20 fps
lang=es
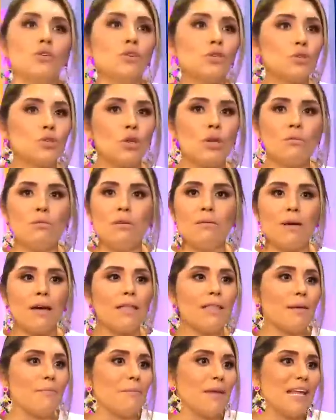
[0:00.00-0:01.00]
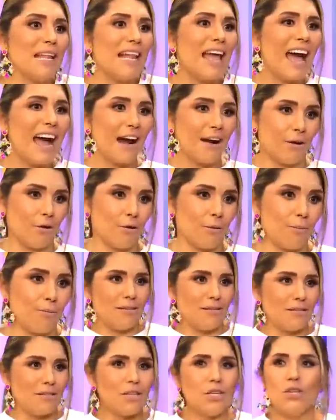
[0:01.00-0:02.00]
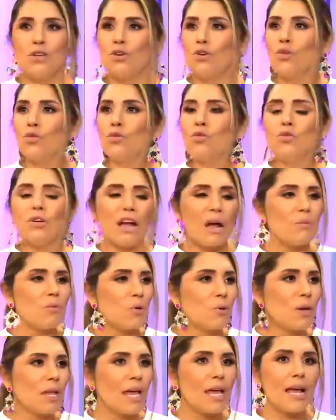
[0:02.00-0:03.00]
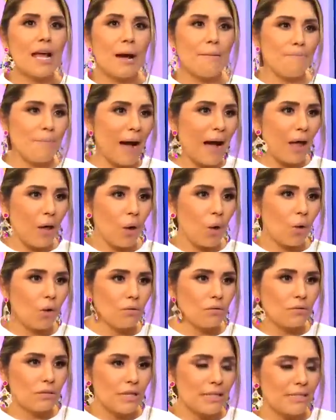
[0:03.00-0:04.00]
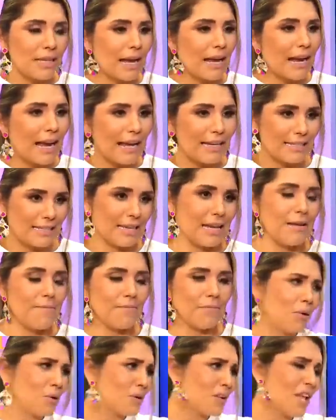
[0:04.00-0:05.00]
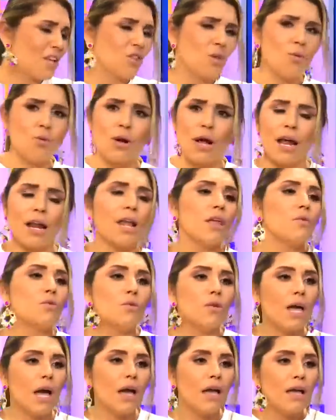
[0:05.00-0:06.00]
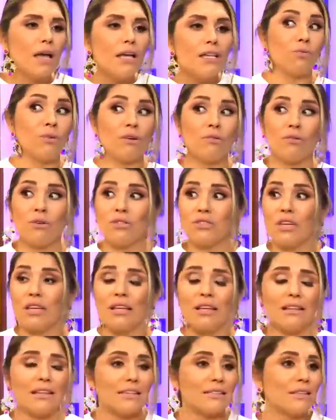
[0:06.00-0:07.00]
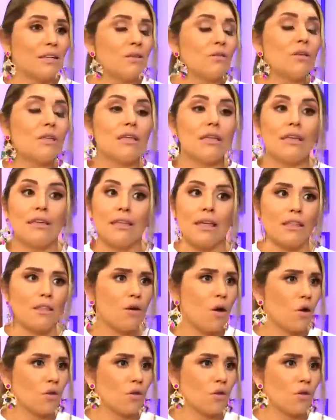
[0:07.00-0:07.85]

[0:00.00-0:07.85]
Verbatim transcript: Yo estoy viva de milagro. Si yo nunca me hubiera escapado de esa casa corriendo a buscar ayuda, fue cosa del destino y de